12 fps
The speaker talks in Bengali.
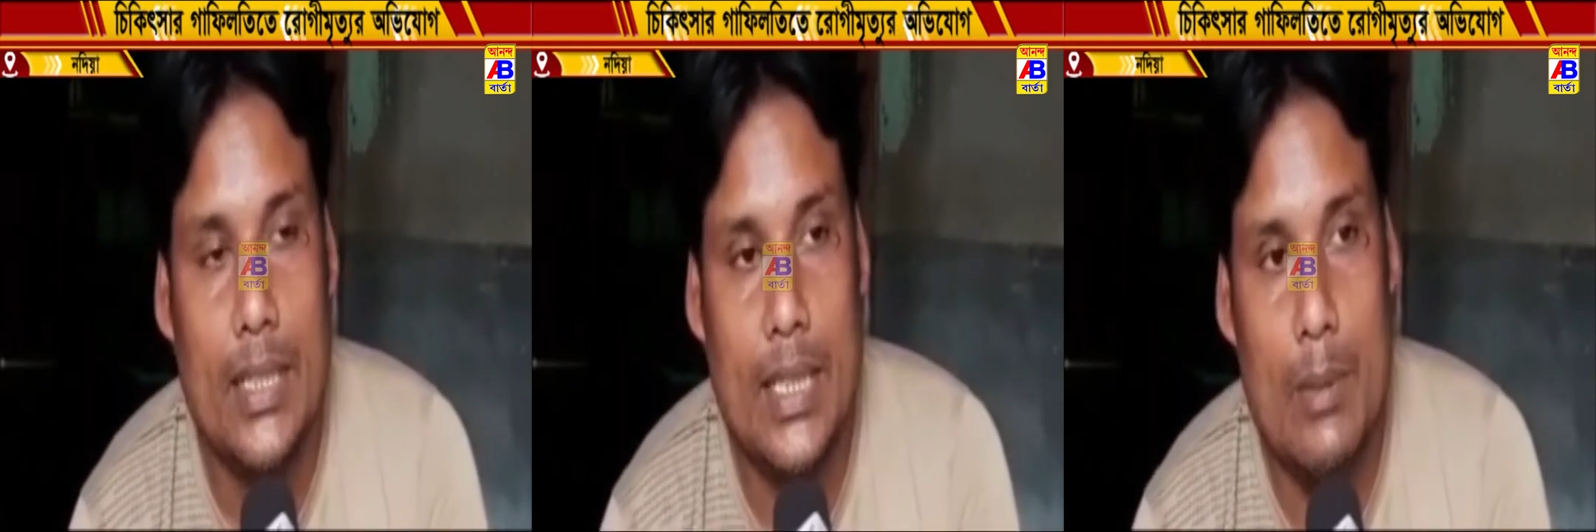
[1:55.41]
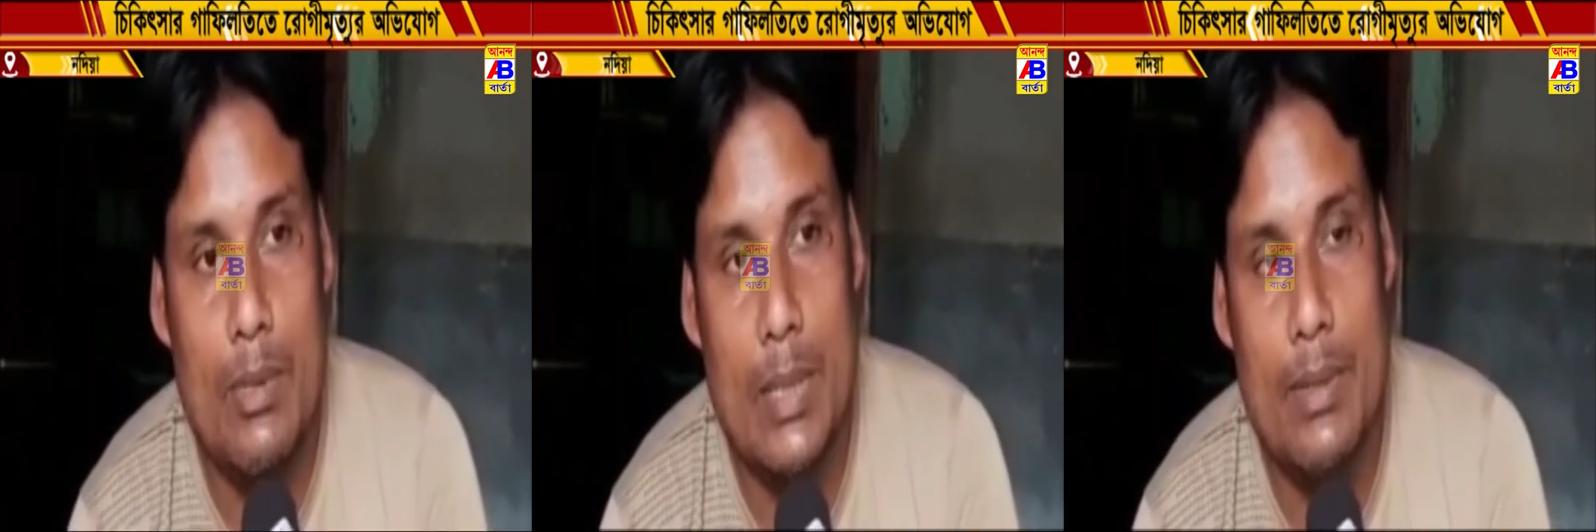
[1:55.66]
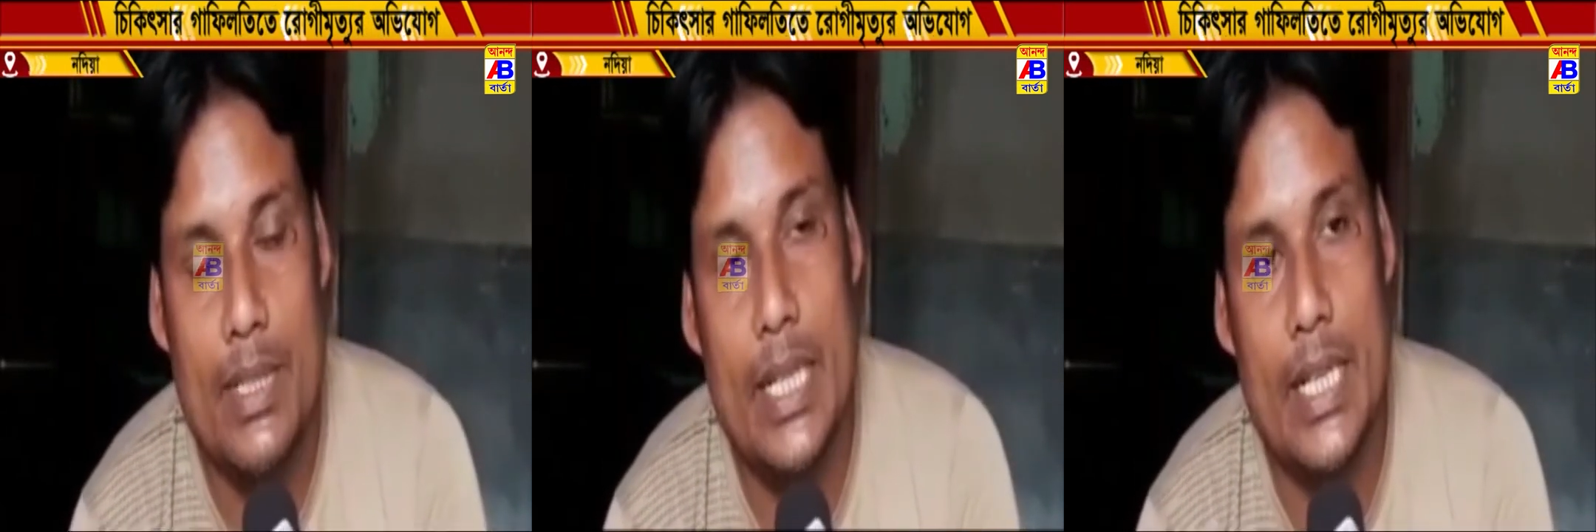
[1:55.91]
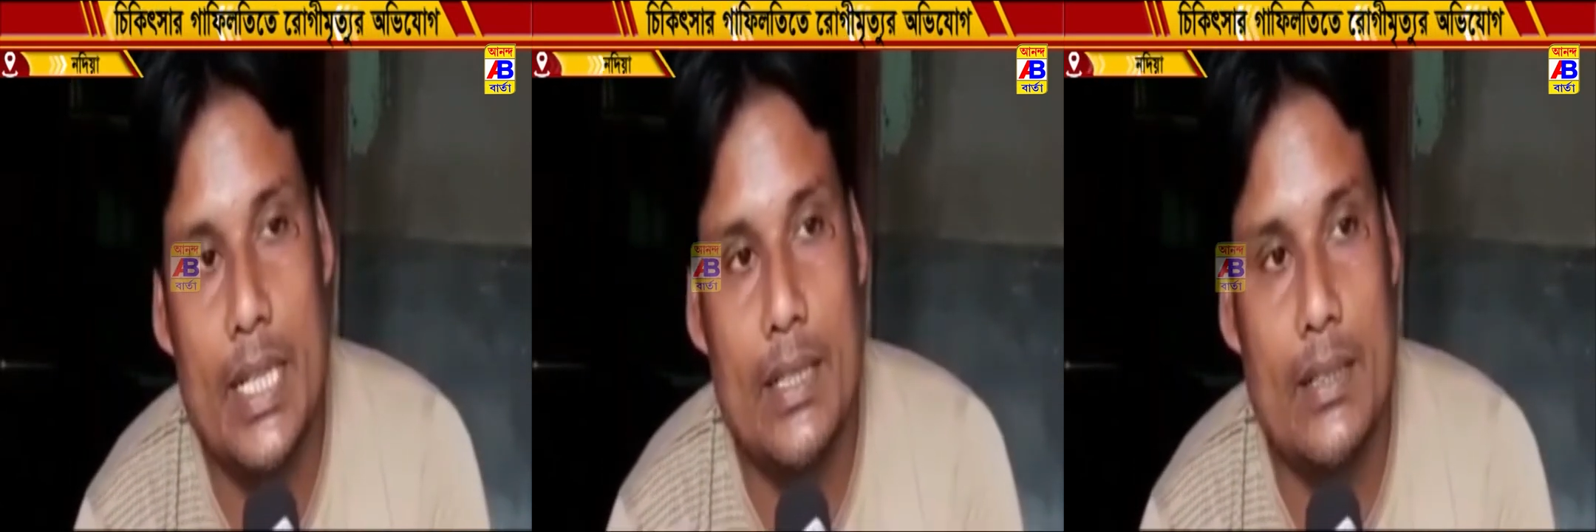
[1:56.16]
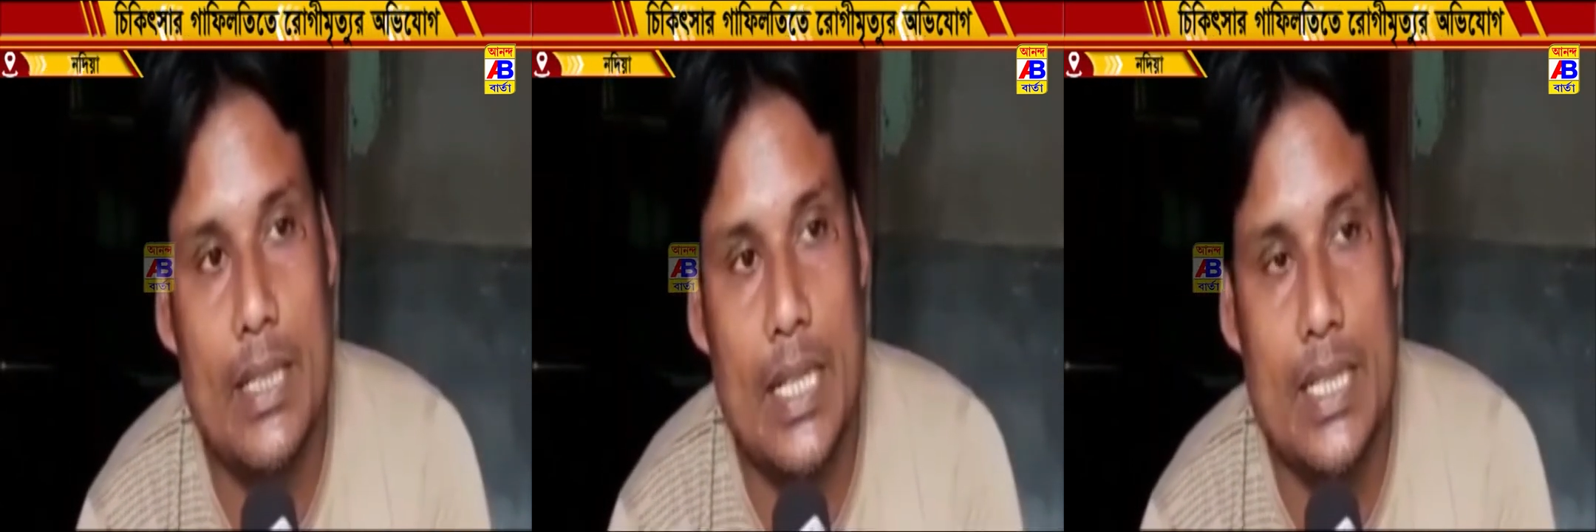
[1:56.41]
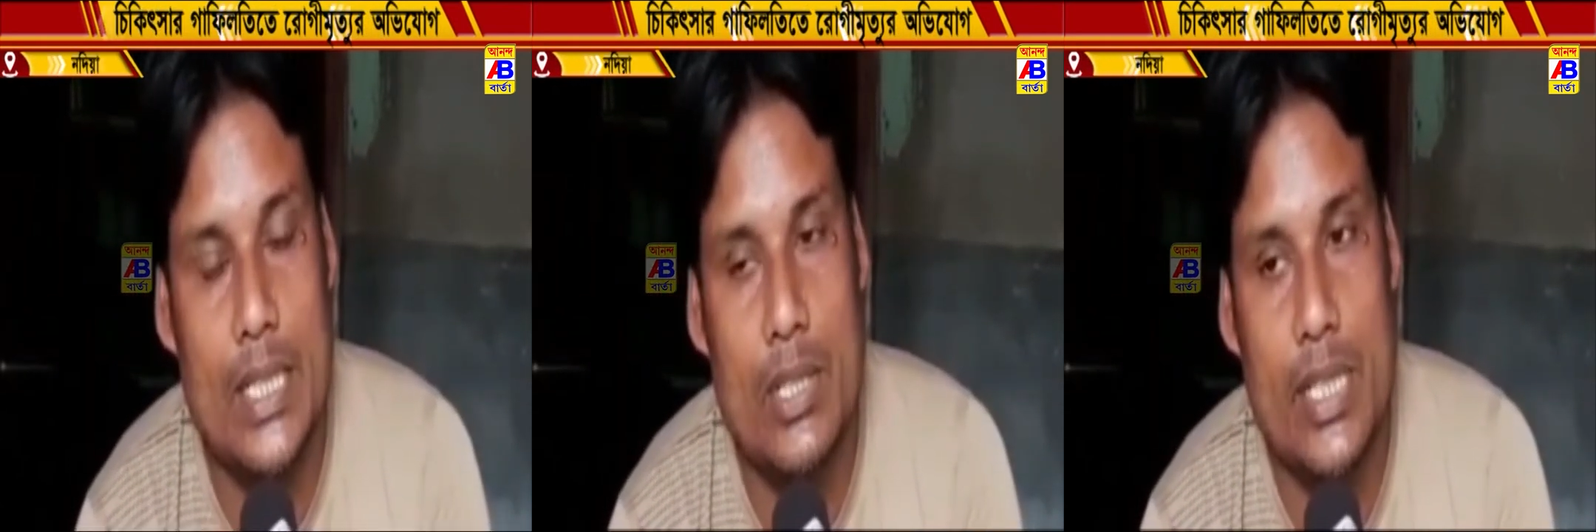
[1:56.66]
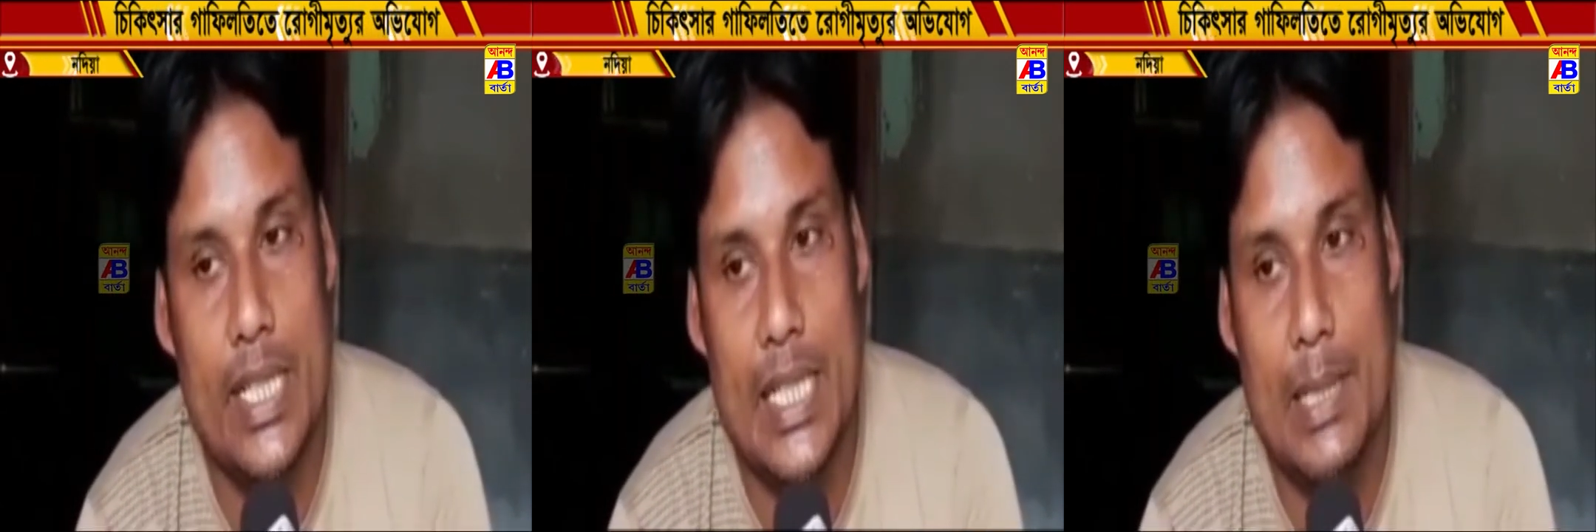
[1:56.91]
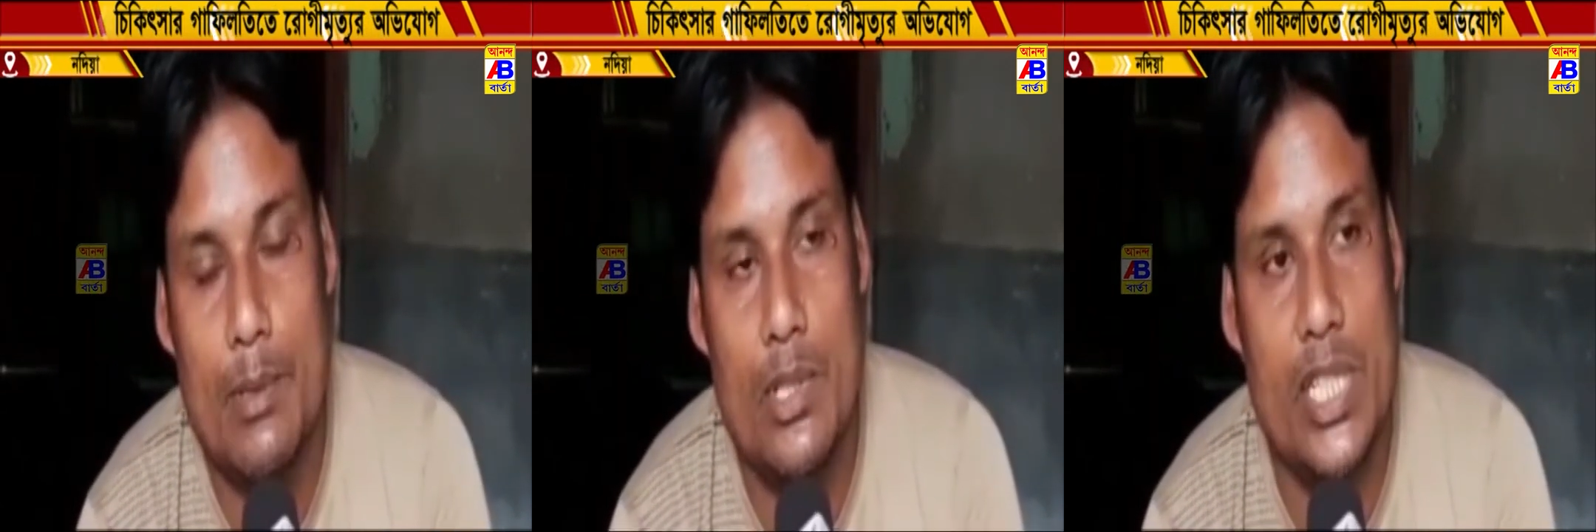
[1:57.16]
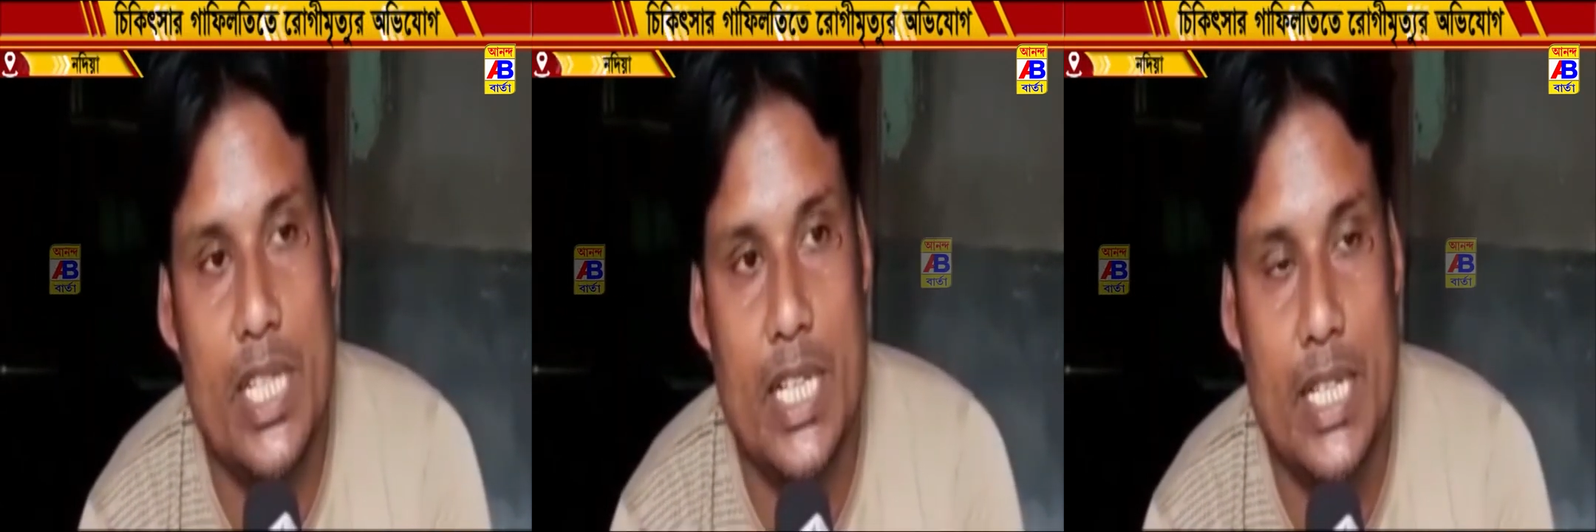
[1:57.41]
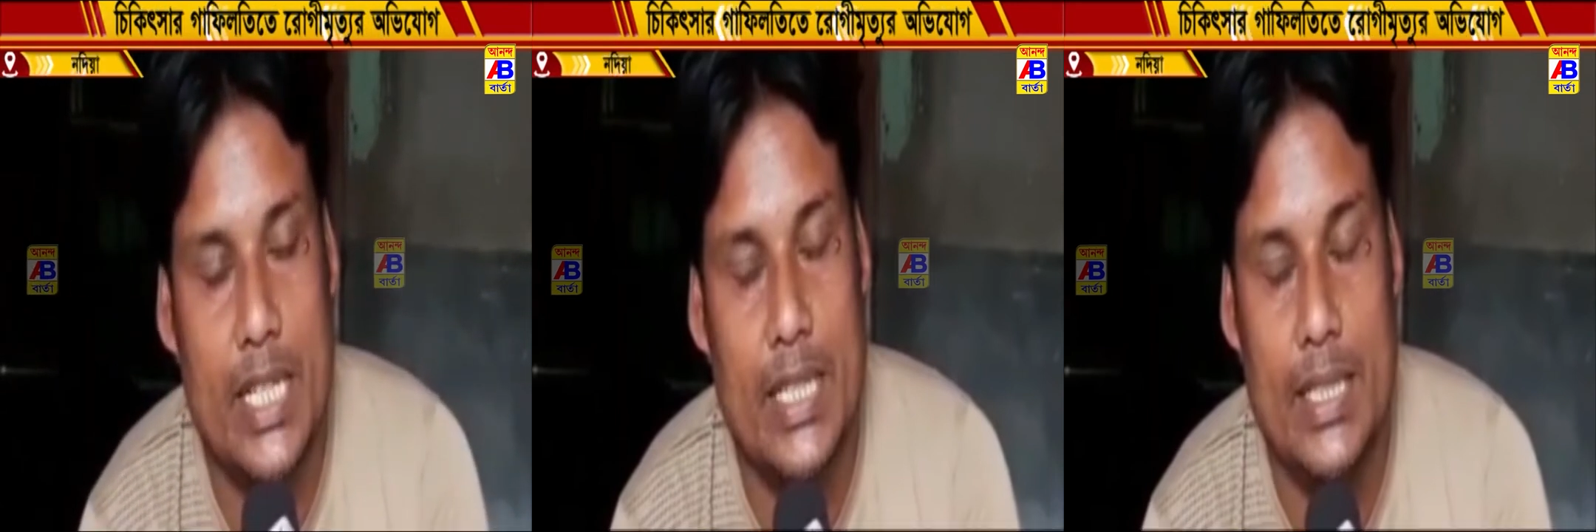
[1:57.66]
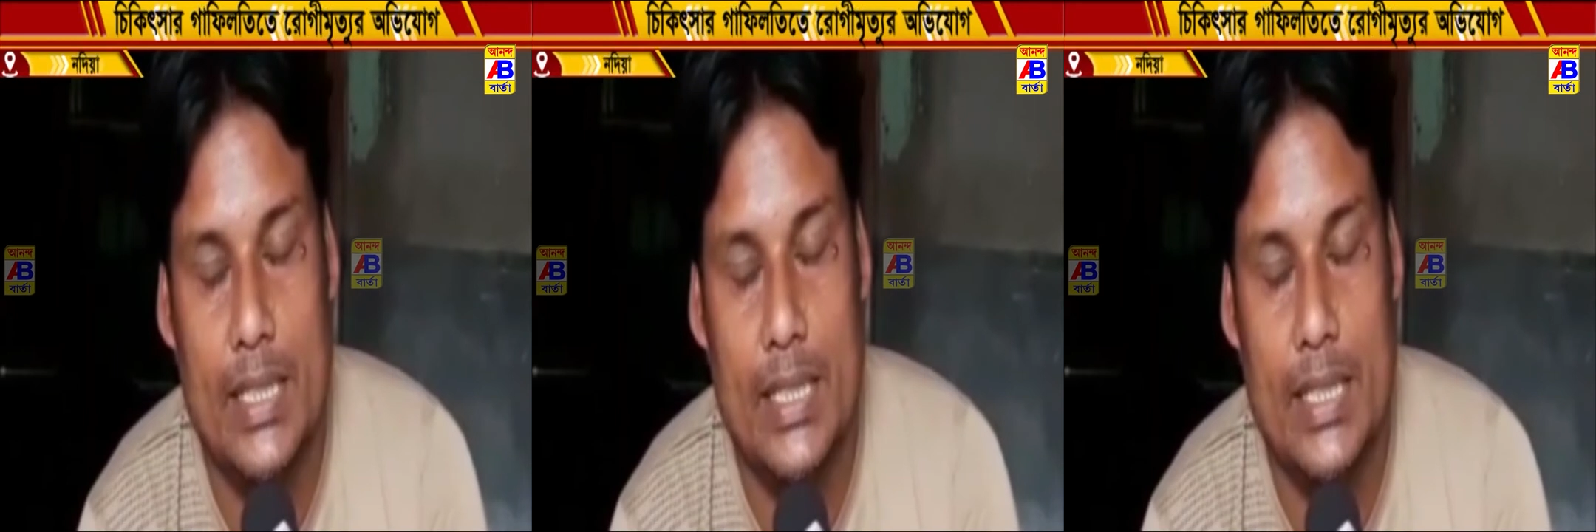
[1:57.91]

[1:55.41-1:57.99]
তারপরে আমার ডাইরেক্ট করে নিয়ে গেলাম কিন্তু সেখানে